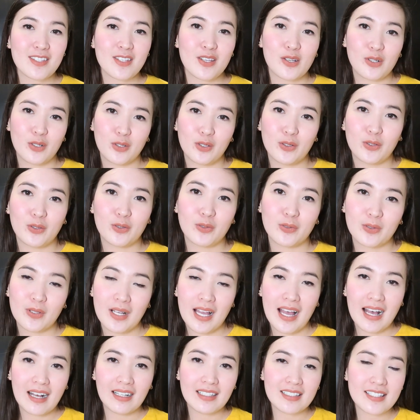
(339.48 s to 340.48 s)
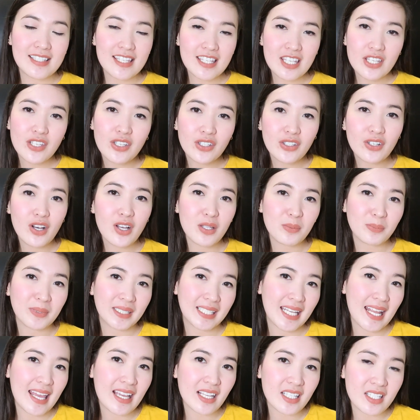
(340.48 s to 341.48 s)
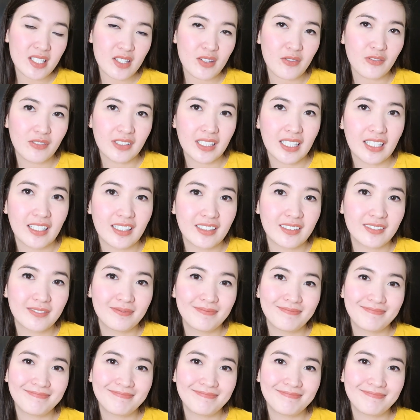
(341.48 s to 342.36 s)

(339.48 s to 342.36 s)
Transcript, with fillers: So, I'll see you on my next vlog.